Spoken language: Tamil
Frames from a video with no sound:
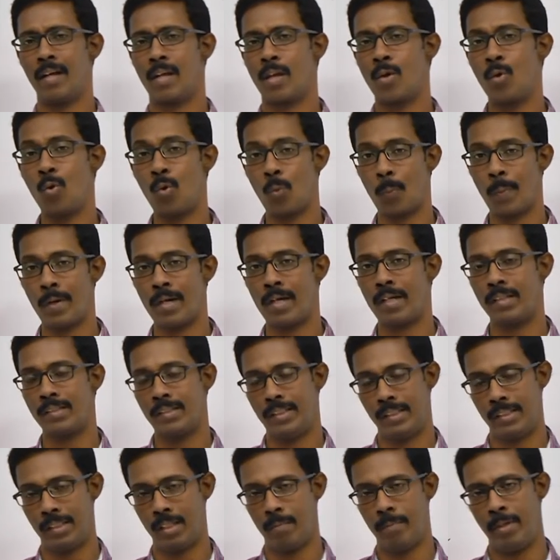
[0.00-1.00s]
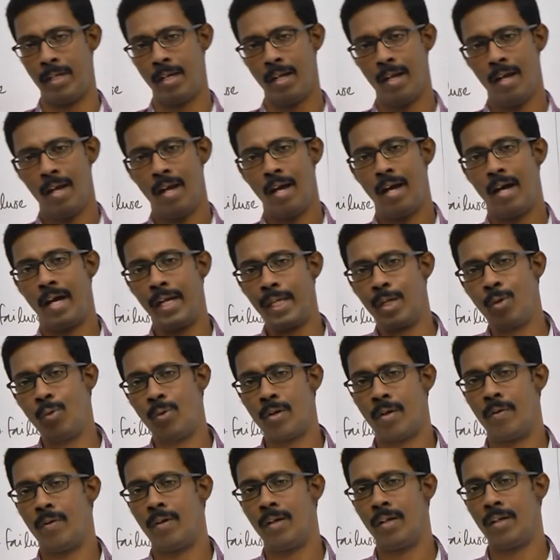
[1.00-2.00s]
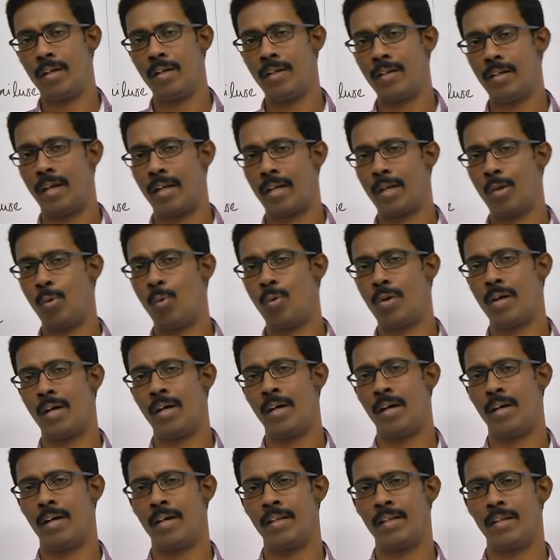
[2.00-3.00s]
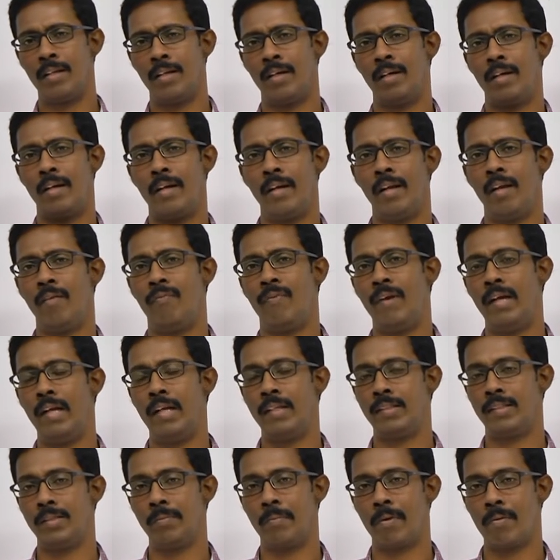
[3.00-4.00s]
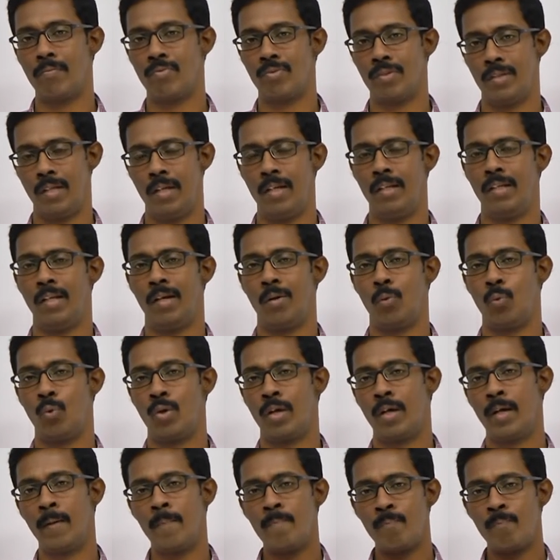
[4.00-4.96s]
க்யூர் பண்ணுற ஸ்டேஜ் ஐ மீன் அக்யூட் அவங்களுக்கு அக்யூட்டாக அந்த ரீனல் ஃபெயிலியர் சிம்டம்ஸ் தெரிஞ்சால் கூட